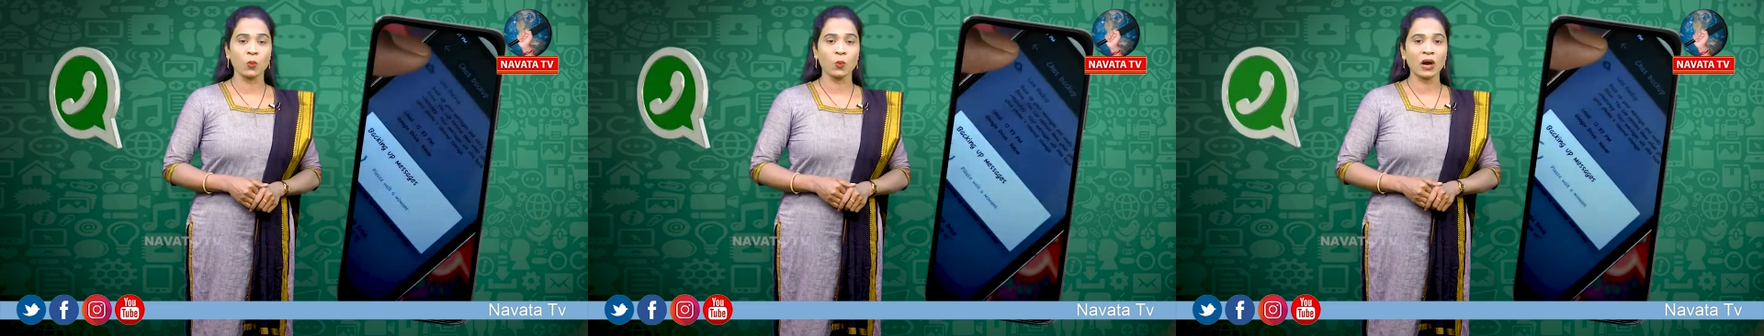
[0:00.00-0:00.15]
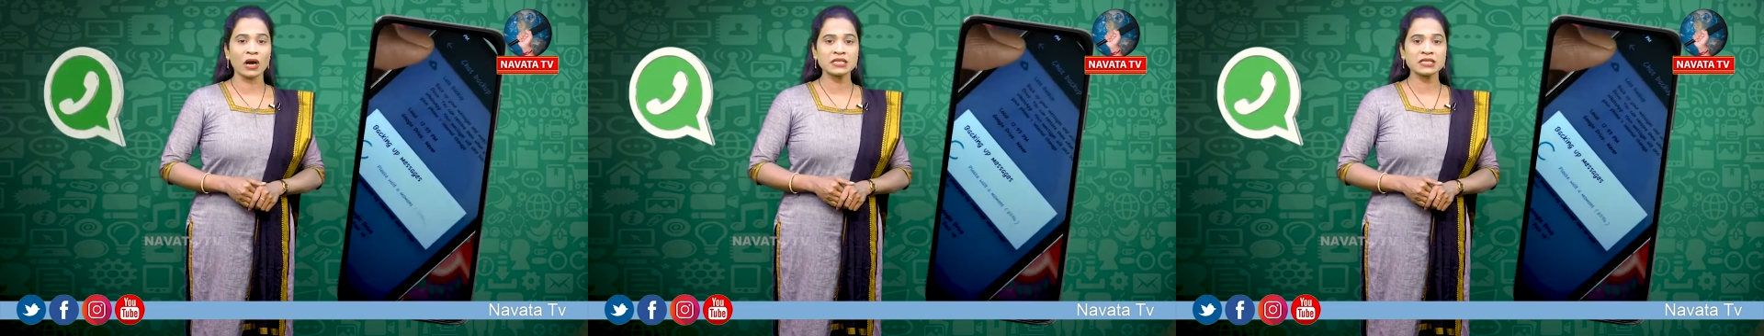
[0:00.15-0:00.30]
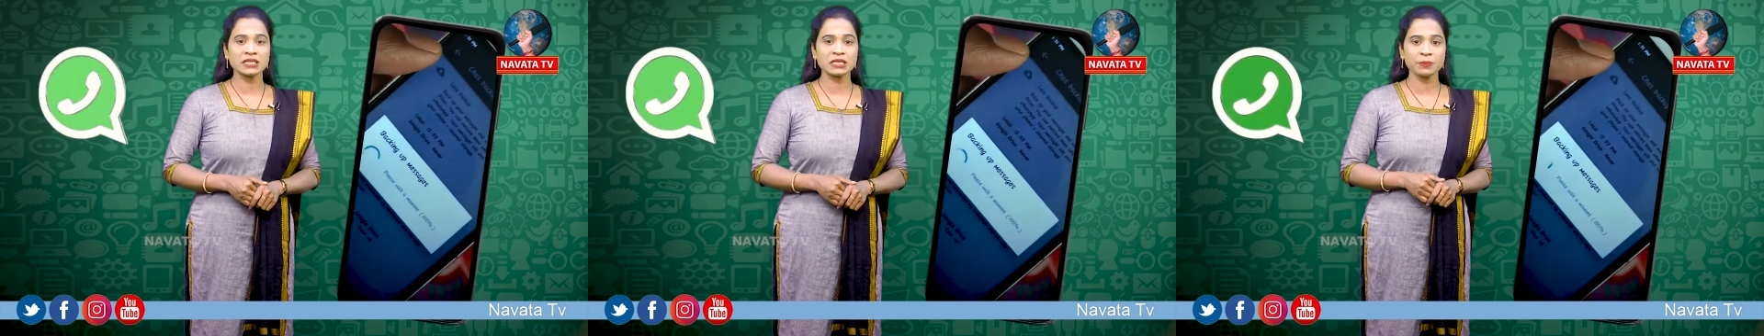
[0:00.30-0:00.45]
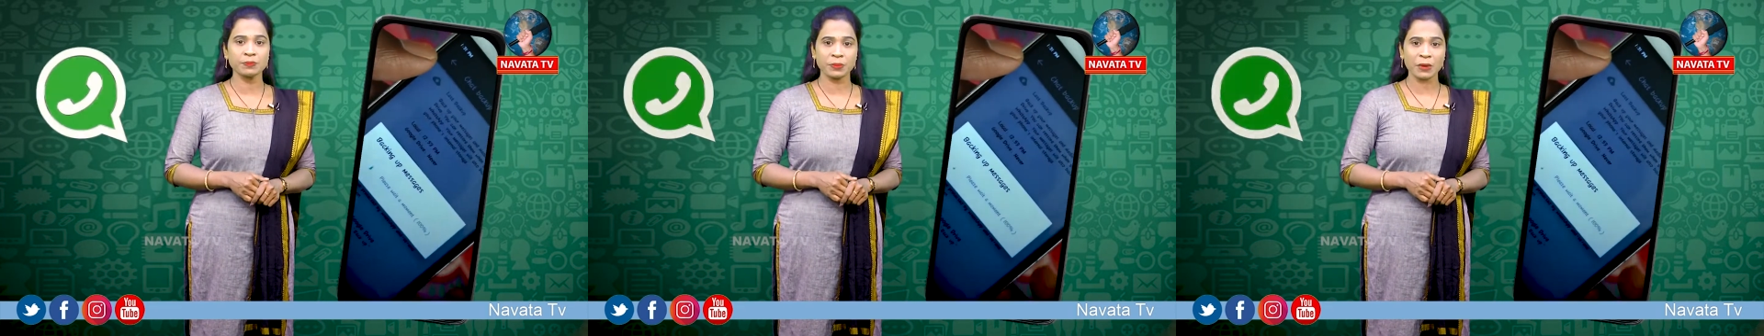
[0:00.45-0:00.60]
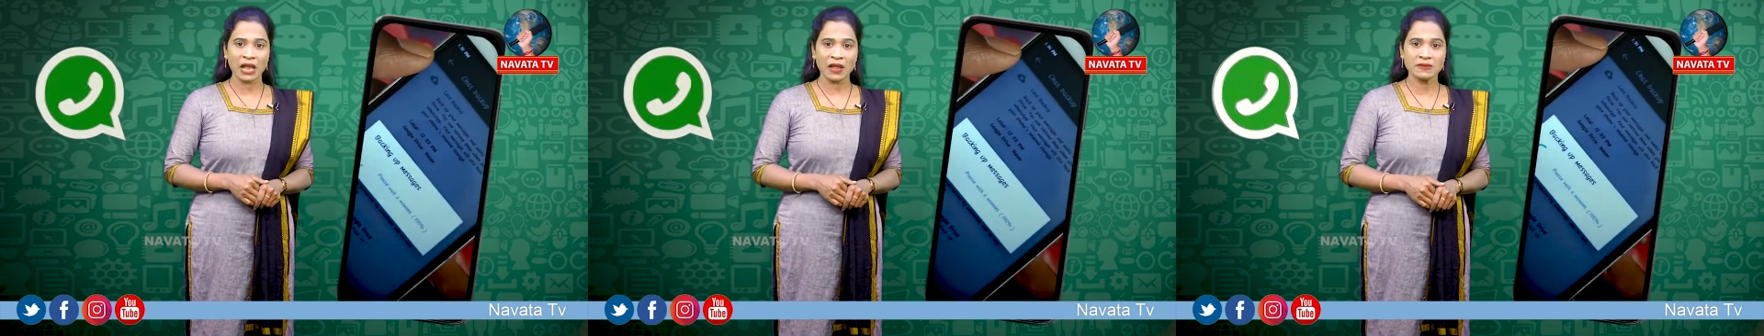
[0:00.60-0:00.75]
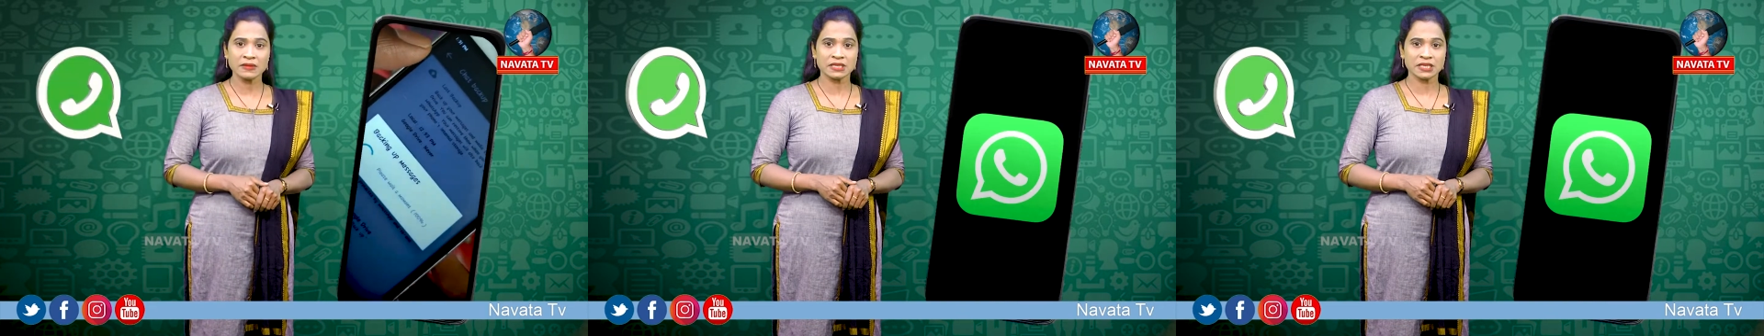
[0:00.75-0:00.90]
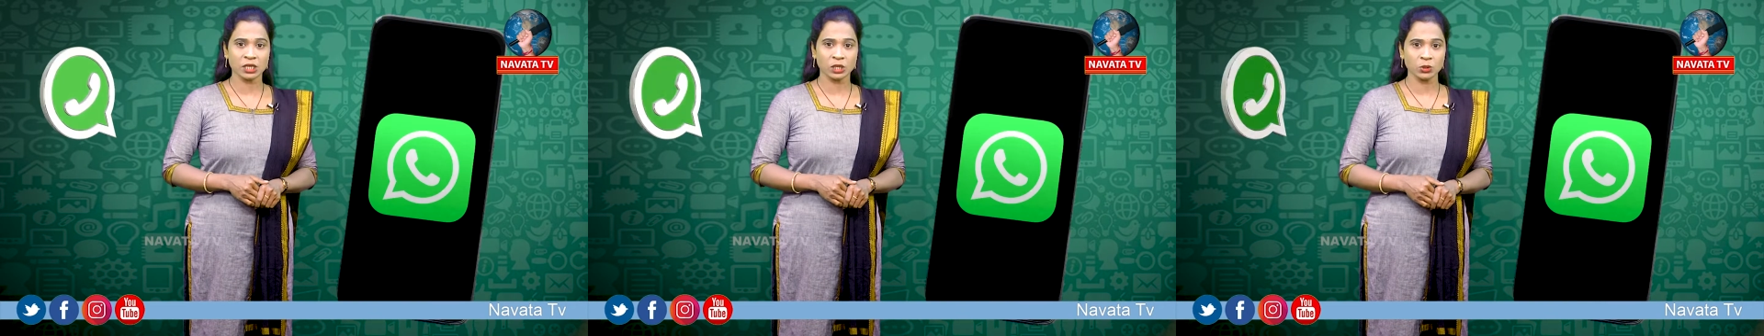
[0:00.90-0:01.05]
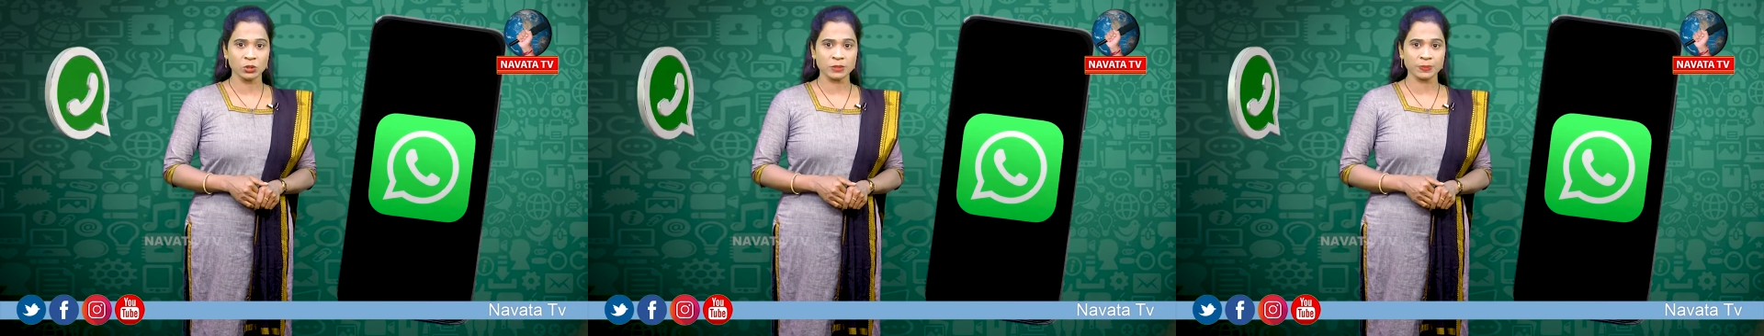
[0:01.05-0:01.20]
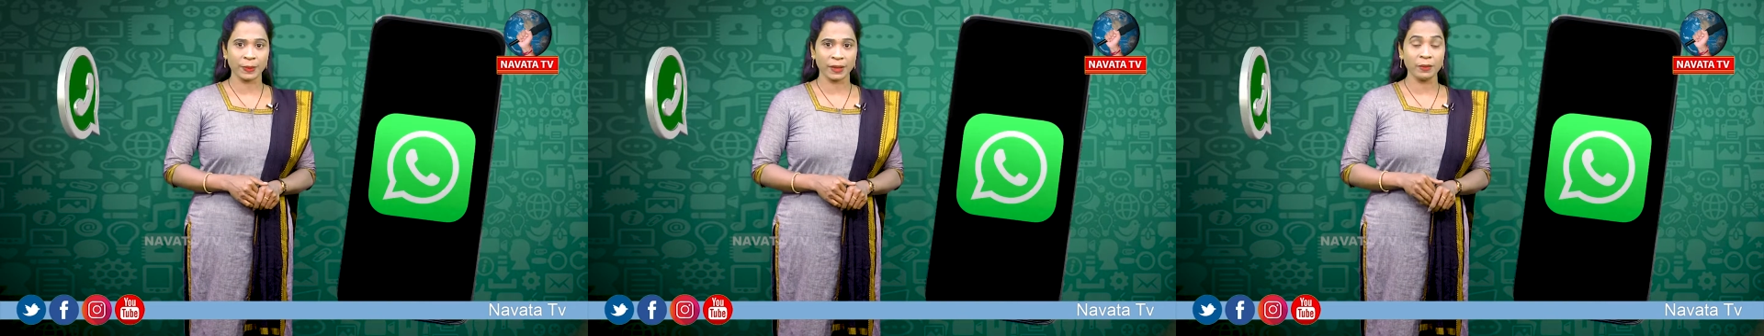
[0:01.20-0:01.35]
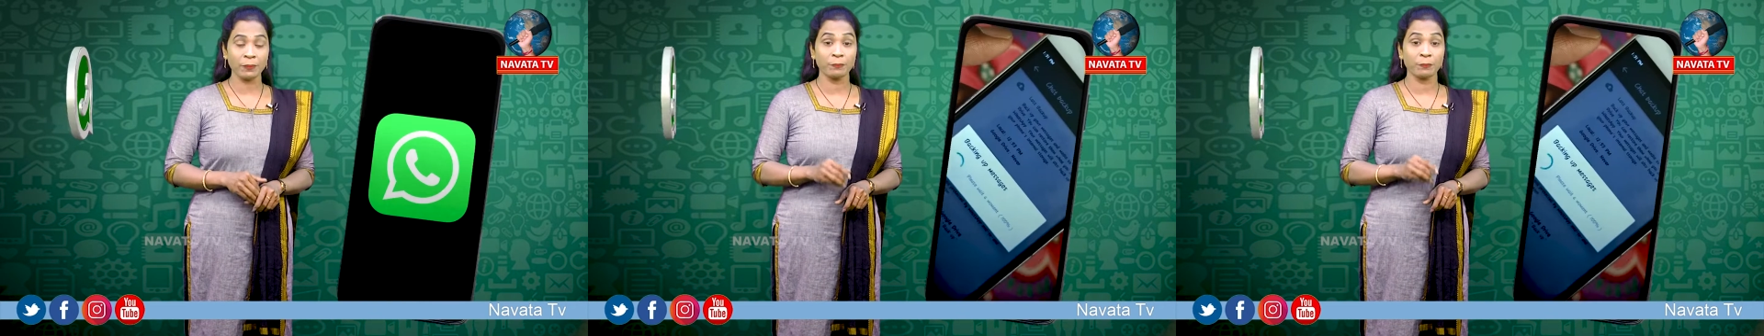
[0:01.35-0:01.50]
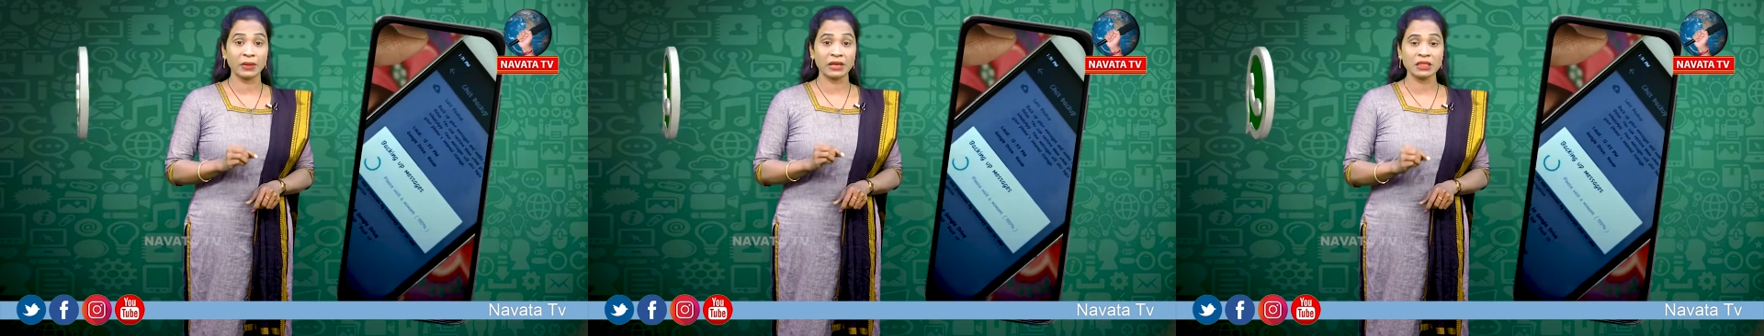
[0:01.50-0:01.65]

వాట్సాప్ ప్రైవసీ రూల్స్పై